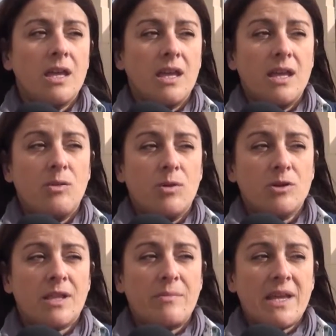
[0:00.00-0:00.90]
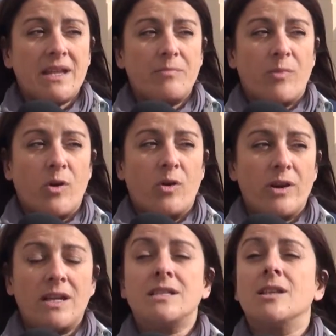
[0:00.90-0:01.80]
Y luego también
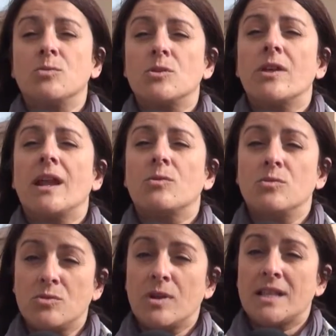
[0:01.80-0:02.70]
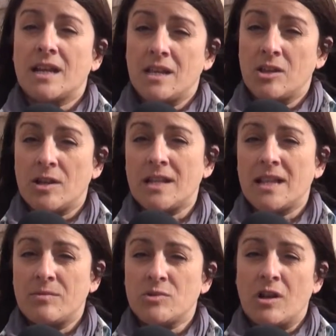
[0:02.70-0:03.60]
por el Instituto de la Cultura Tradicional
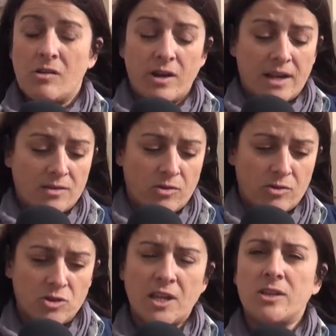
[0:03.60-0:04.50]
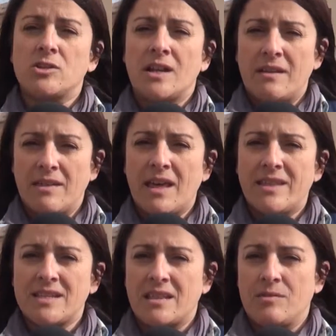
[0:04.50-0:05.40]
tenemos ahora todos los años en
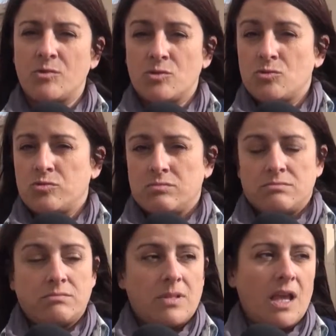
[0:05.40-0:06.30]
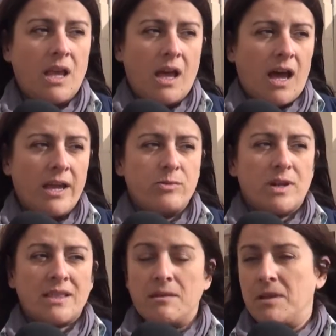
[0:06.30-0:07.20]
Navidades, hacemos, hay
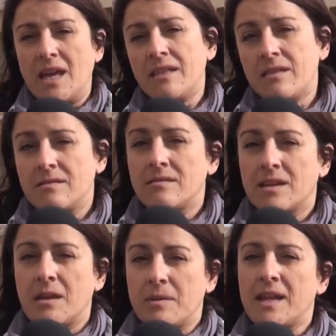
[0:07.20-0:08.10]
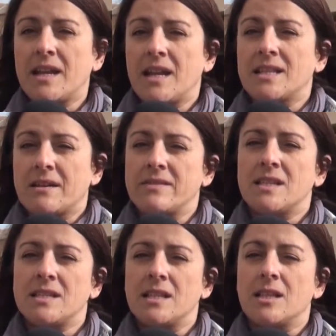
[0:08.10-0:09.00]
una actividad que vienen a
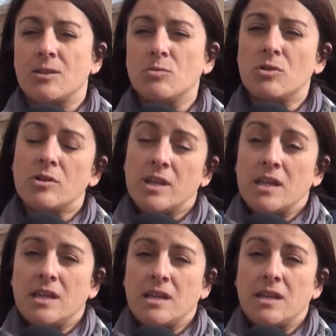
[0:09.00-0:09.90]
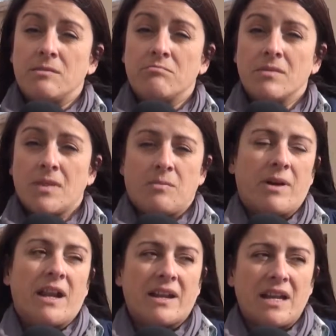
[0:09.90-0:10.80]
través de este instituto y
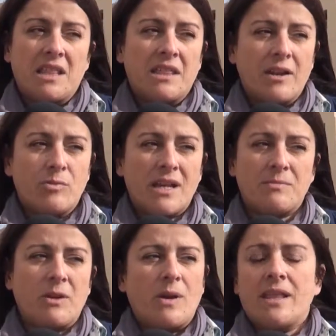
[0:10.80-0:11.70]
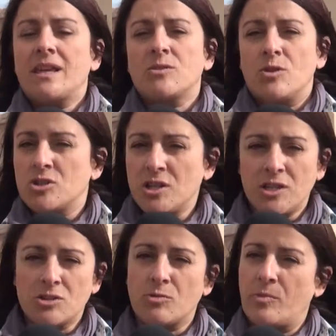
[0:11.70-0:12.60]
para realizar unas manualidades con los
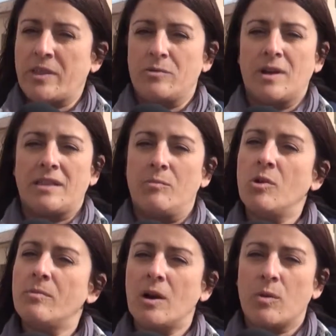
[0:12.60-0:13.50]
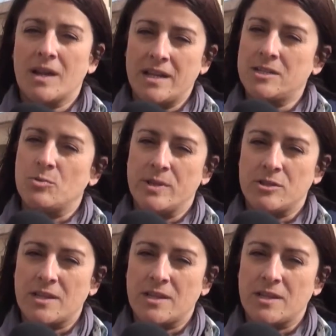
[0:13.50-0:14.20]
niños, como hacer una zambomba o cualquier instrumento